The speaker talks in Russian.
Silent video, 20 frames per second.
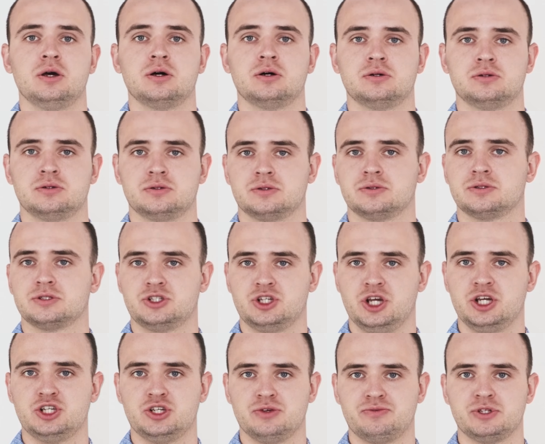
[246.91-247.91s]
э,
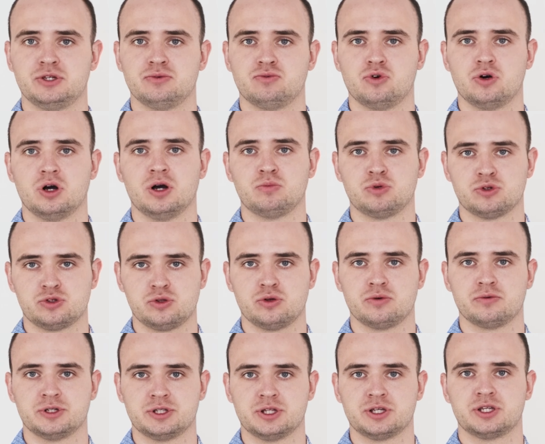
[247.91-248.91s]
чаще всего
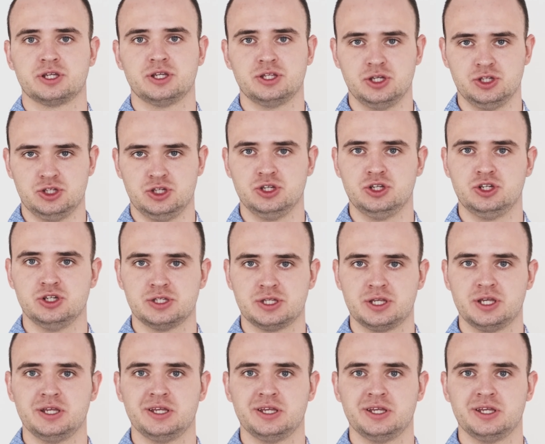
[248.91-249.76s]
обусловлено генетически,